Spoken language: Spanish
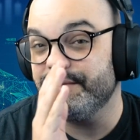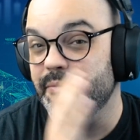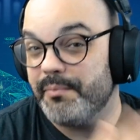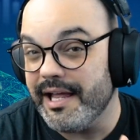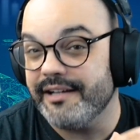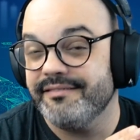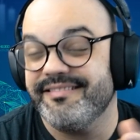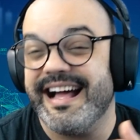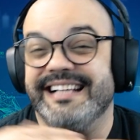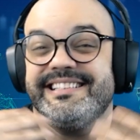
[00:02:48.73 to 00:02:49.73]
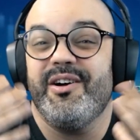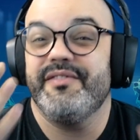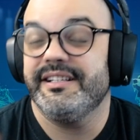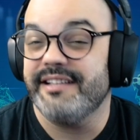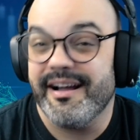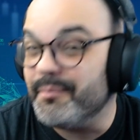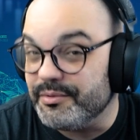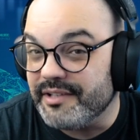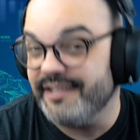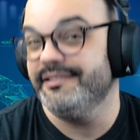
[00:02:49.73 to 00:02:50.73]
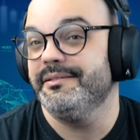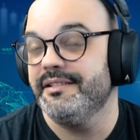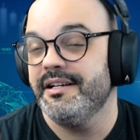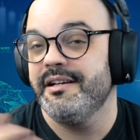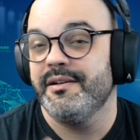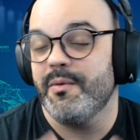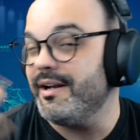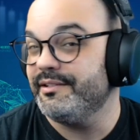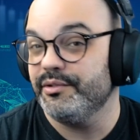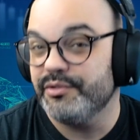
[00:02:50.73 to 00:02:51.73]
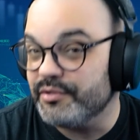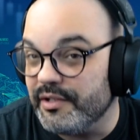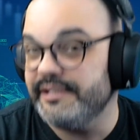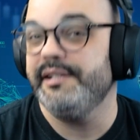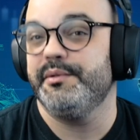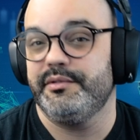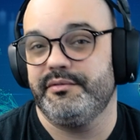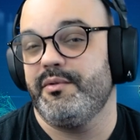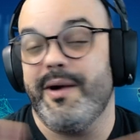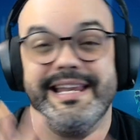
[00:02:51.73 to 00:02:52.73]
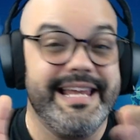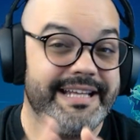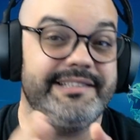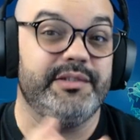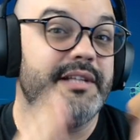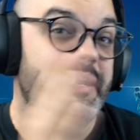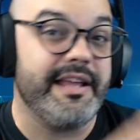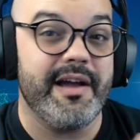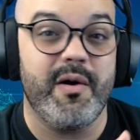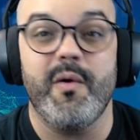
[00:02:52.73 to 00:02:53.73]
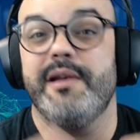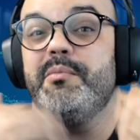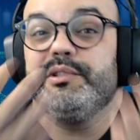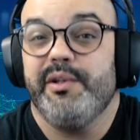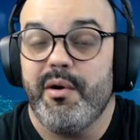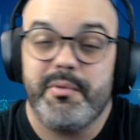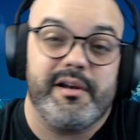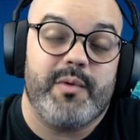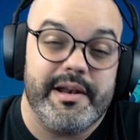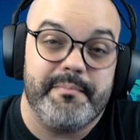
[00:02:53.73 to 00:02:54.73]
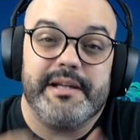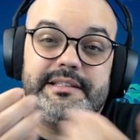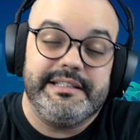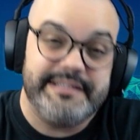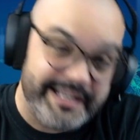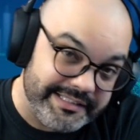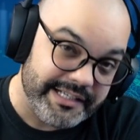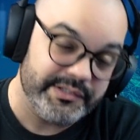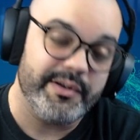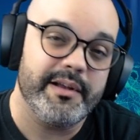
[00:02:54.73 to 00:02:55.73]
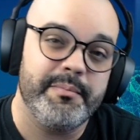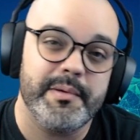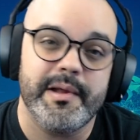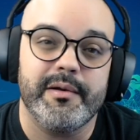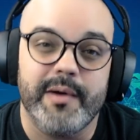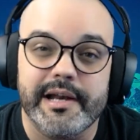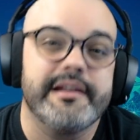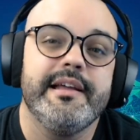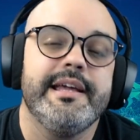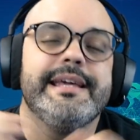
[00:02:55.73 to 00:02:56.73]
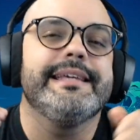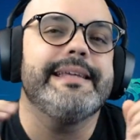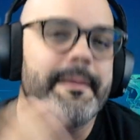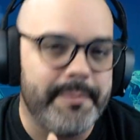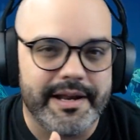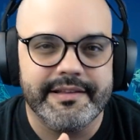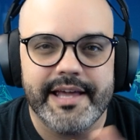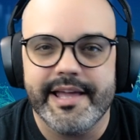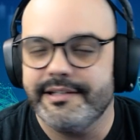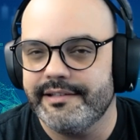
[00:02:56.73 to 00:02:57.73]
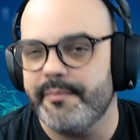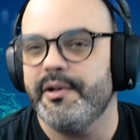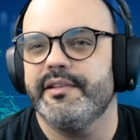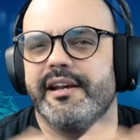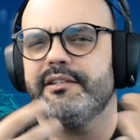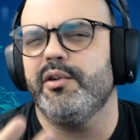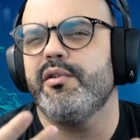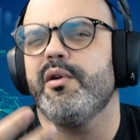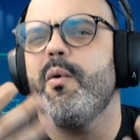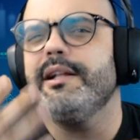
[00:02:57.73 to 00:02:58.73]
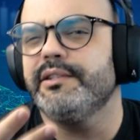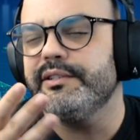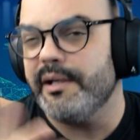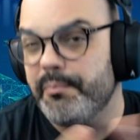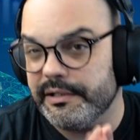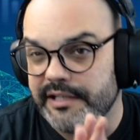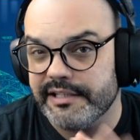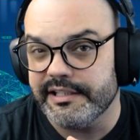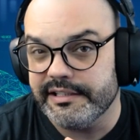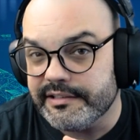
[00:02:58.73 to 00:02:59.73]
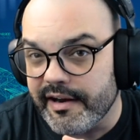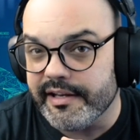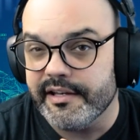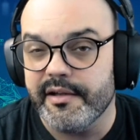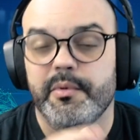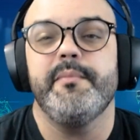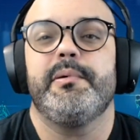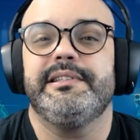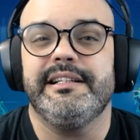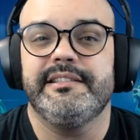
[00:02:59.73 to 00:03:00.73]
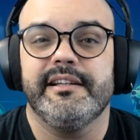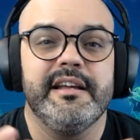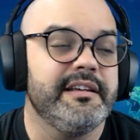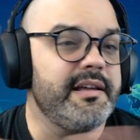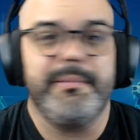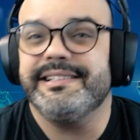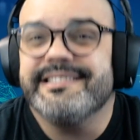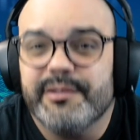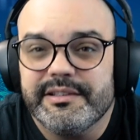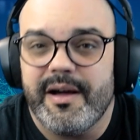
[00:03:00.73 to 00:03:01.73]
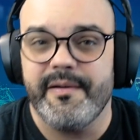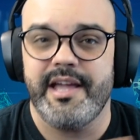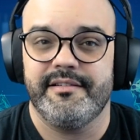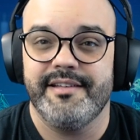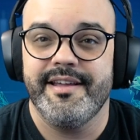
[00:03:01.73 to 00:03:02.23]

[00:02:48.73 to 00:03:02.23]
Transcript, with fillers: un plan, ¿hacia dónde estás apuntando? ¿Cuáles son tus objetivos? ¿Cuál es la gestión de riesgo o el motivo por el cual invertiste en esa acción en el primer lugar? ¿Qué esperas de ella en términos de retorno y cuánto tiempo estarás en el trade? Y muy importante, ¿qué pasa si no te va bien?